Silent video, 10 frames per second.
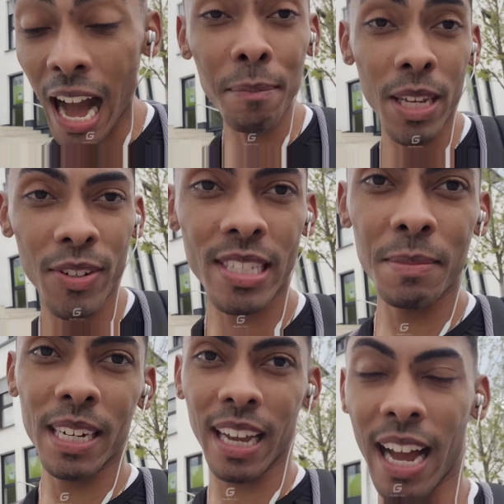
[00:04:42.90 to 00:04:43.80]
amei fazer
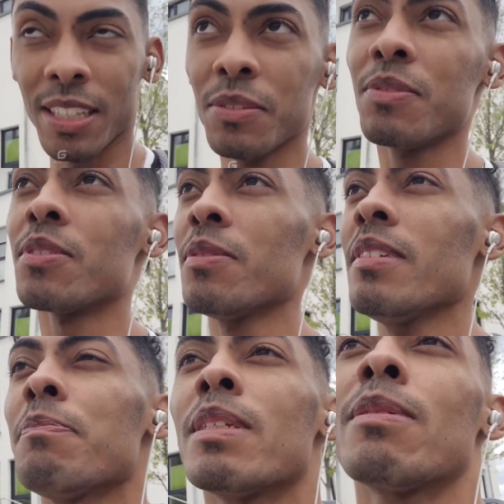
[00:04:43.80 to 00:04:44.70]
mercado, viu?
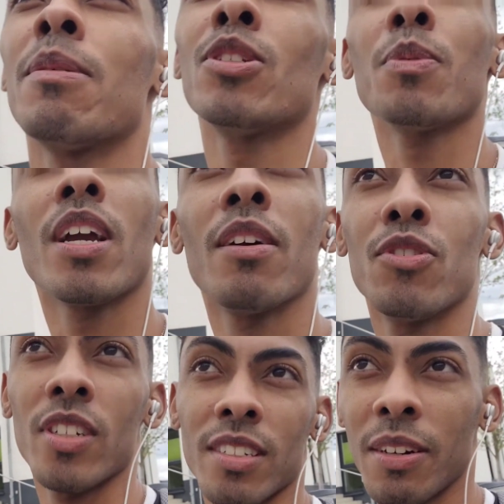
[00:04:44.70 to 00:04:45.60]
Principalmente porque o
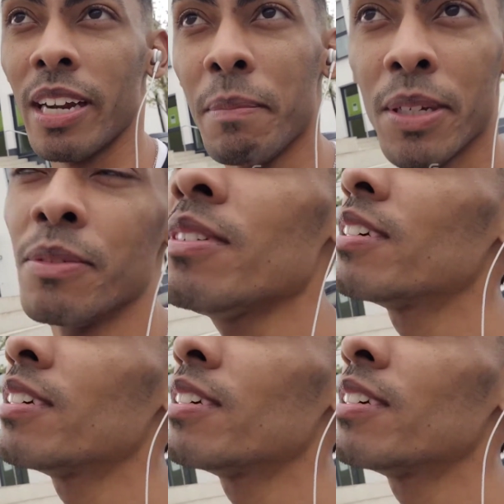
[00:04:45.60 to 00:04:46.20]
dinheiro não era meu.